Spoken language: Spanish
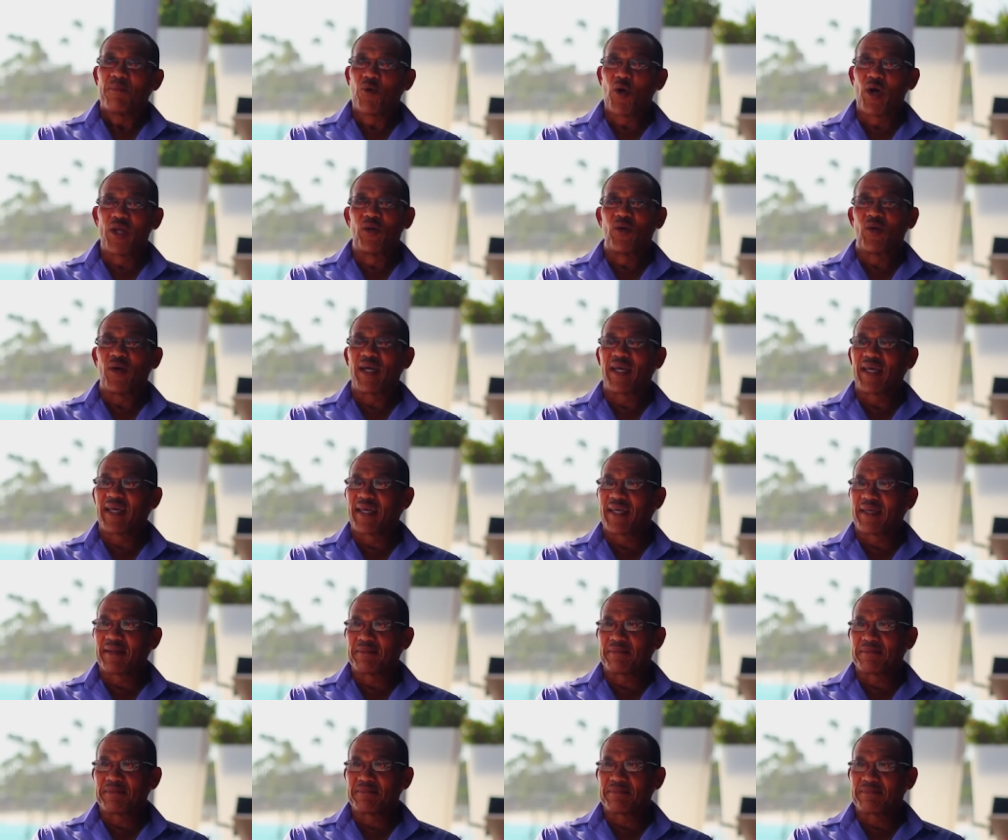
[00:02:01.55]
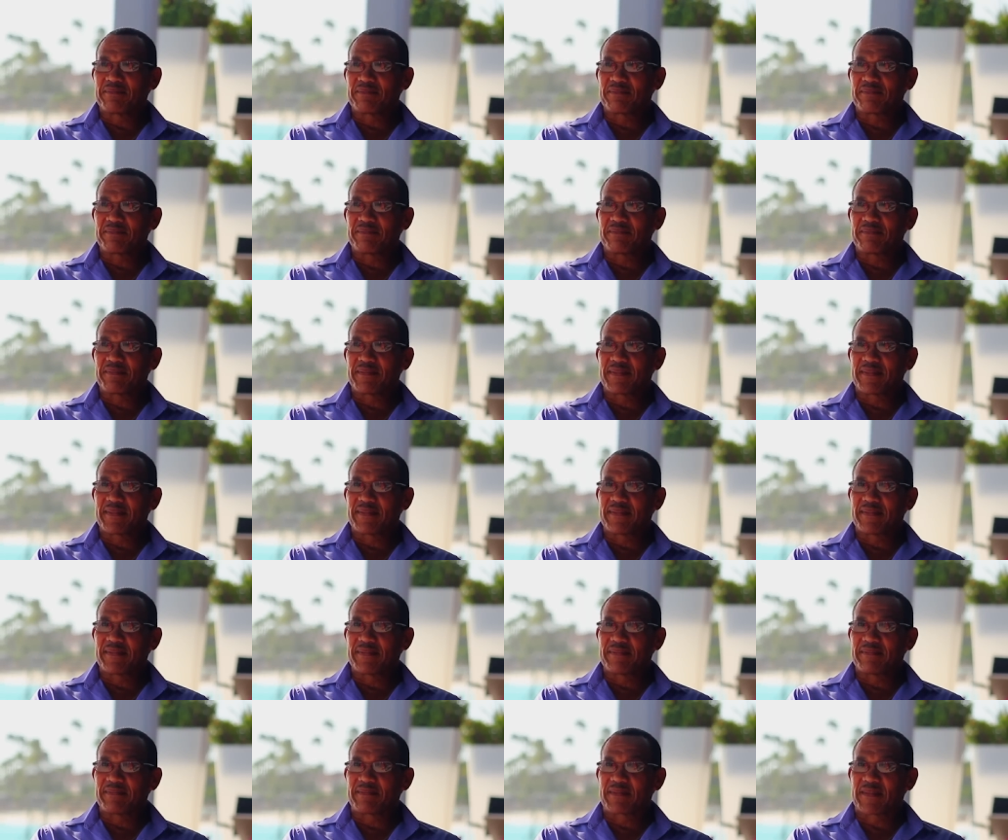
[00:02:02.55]
Bueno, eh,
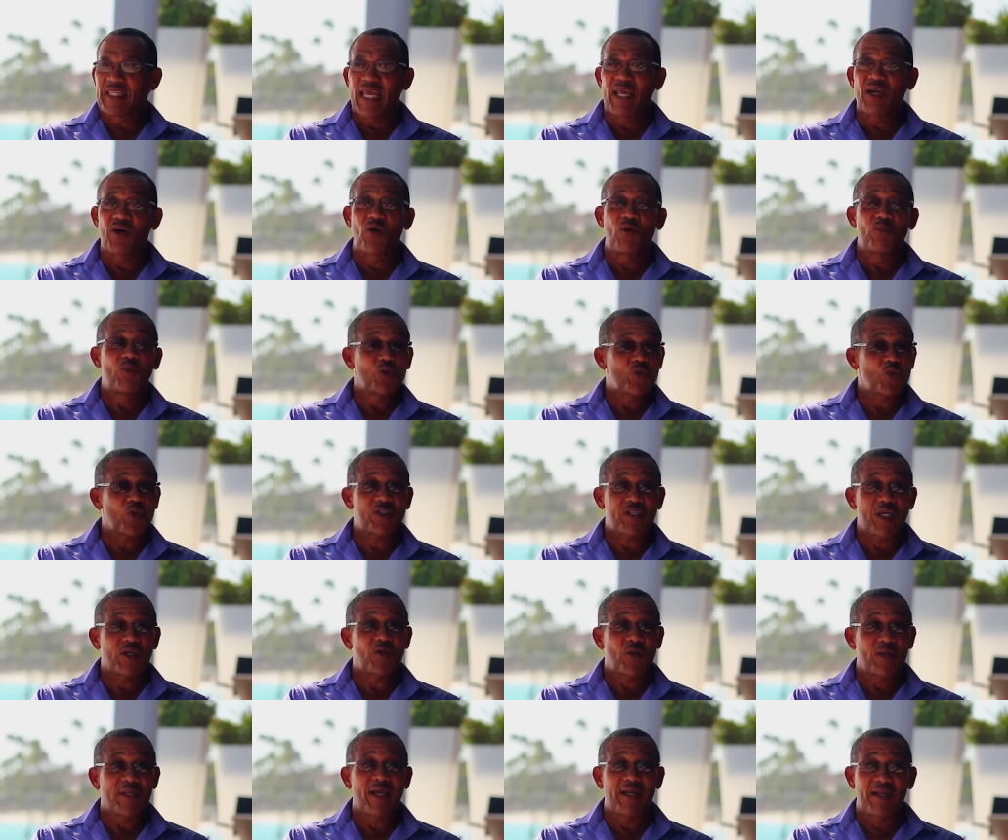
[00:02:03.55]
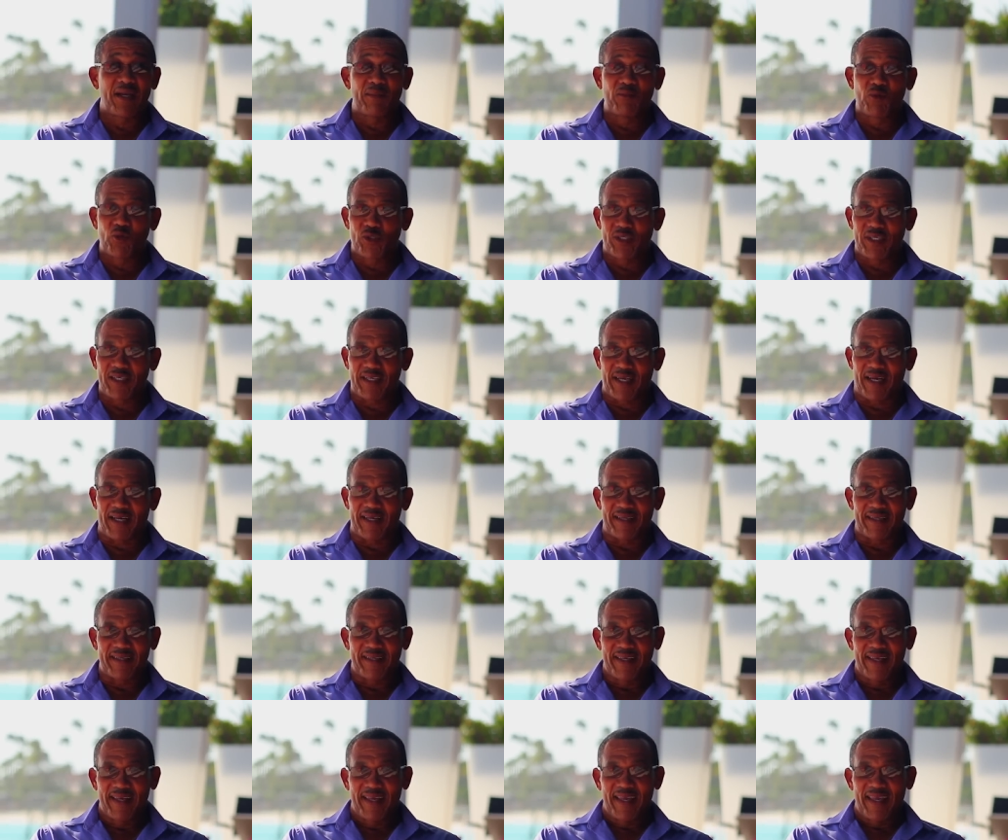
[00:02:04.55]
tengo muchos años ya en la música.
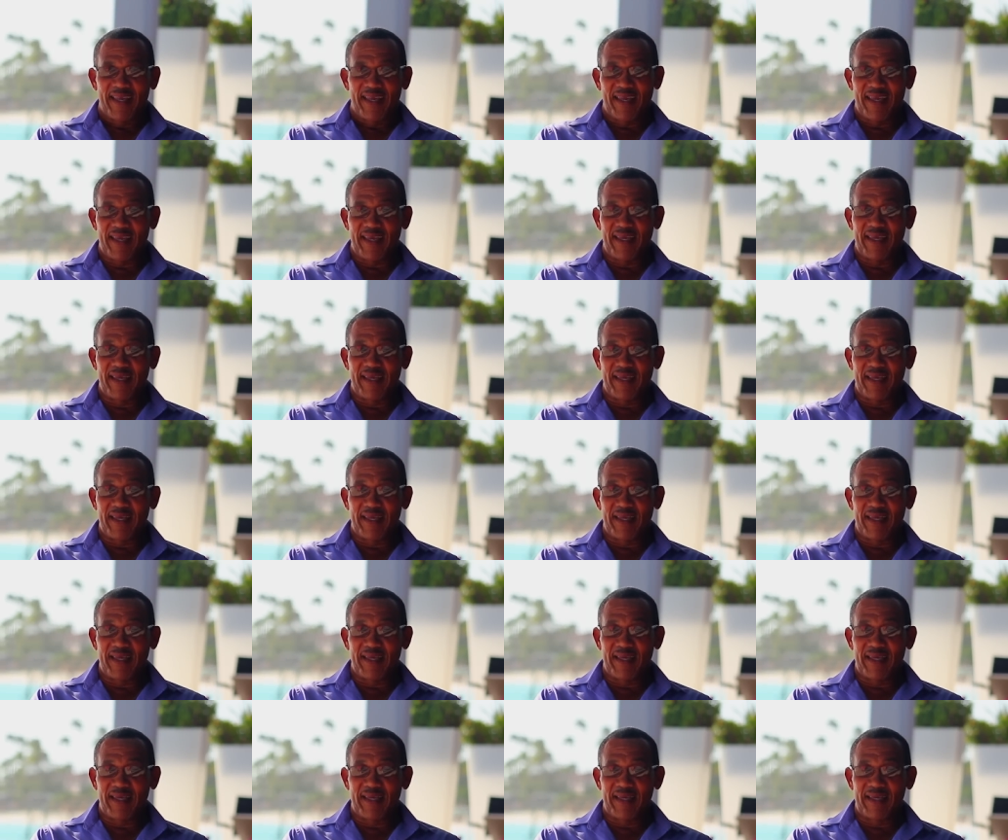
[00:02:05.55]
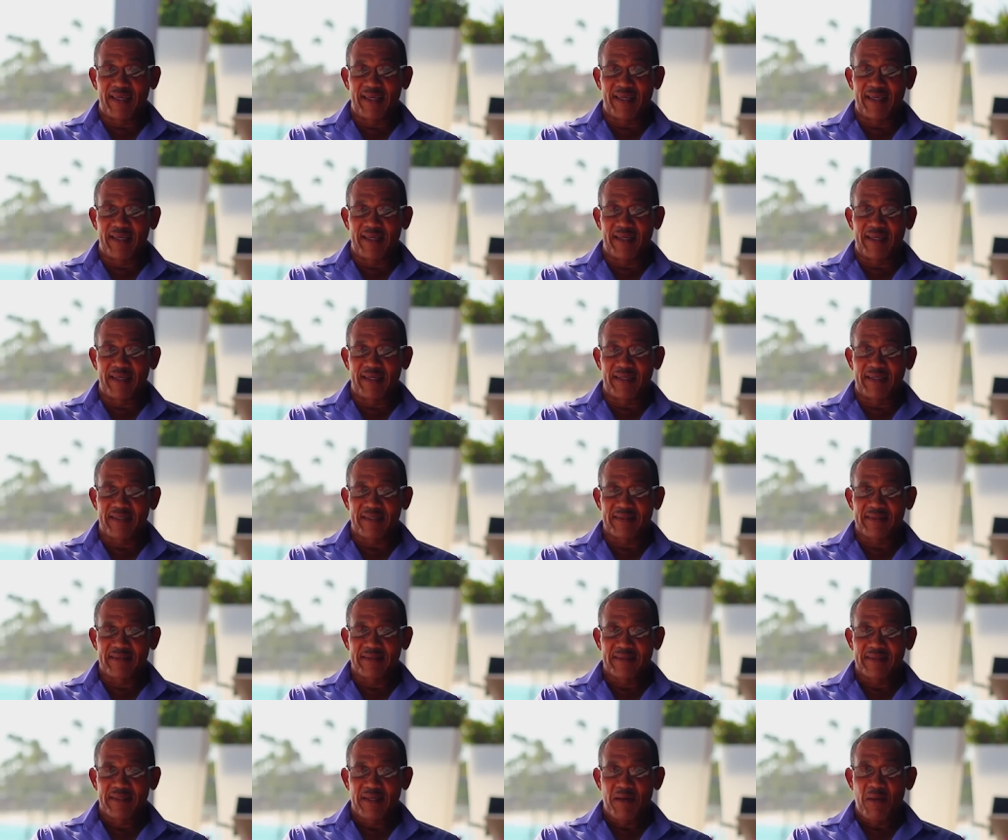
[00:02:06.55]
Eh,
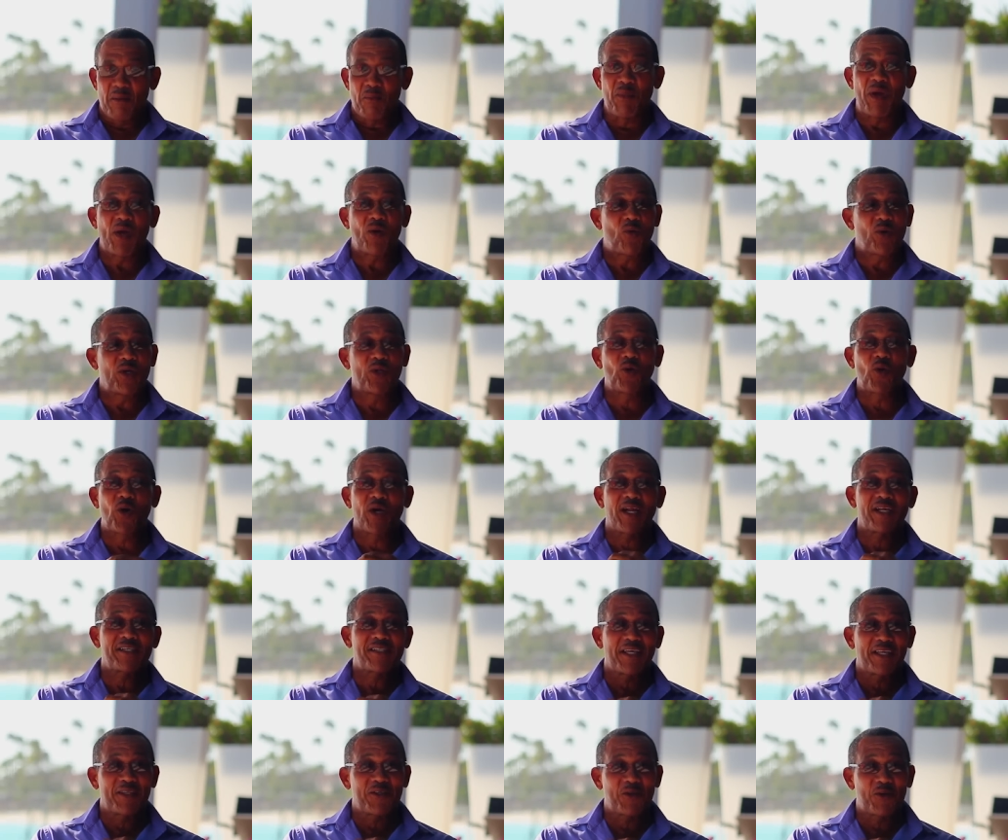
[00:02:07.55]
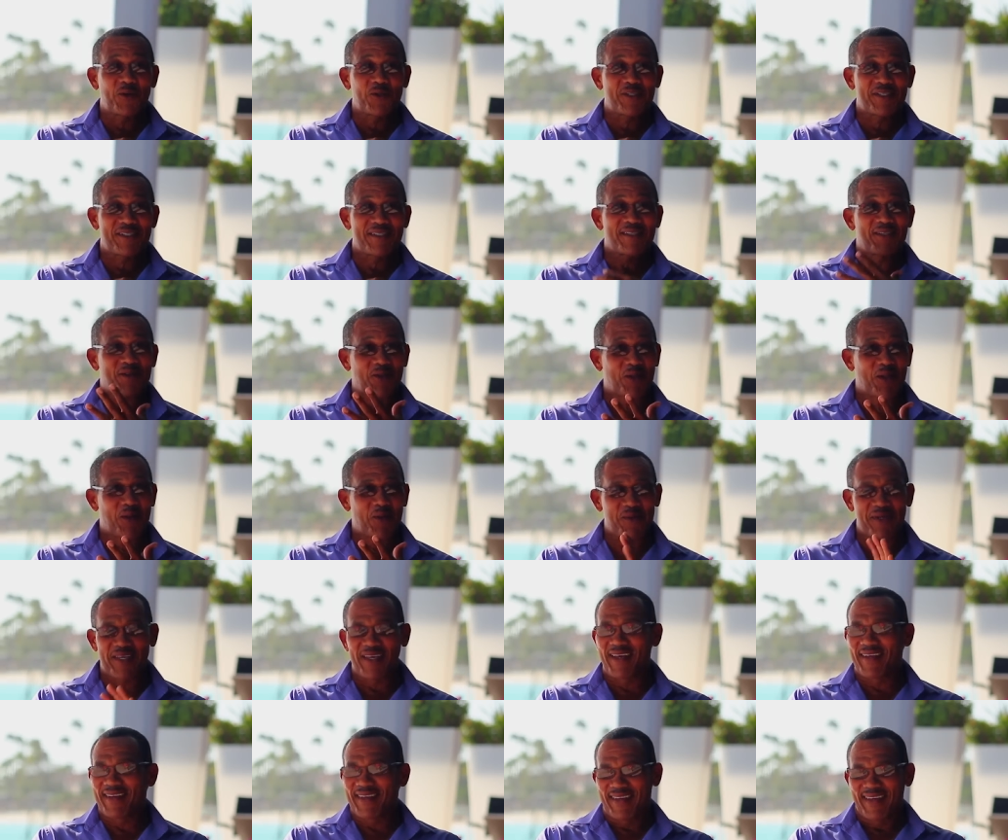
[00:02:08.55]
me cuido, gracias a Dios,
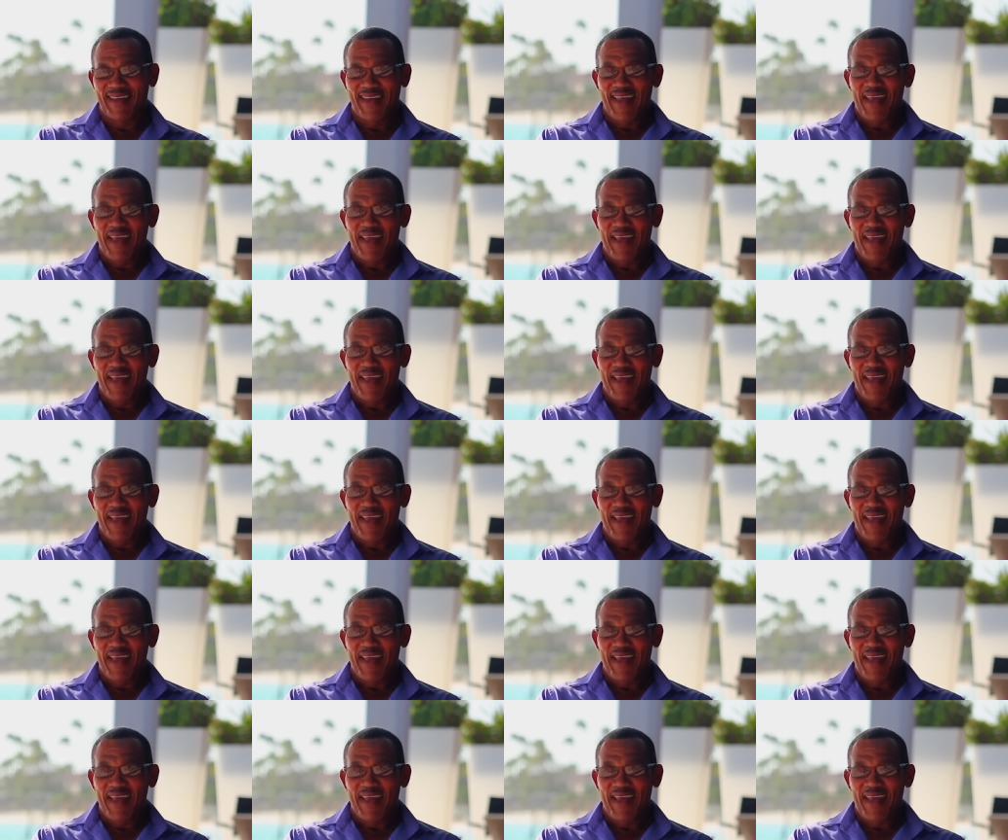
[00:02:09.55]
todavía.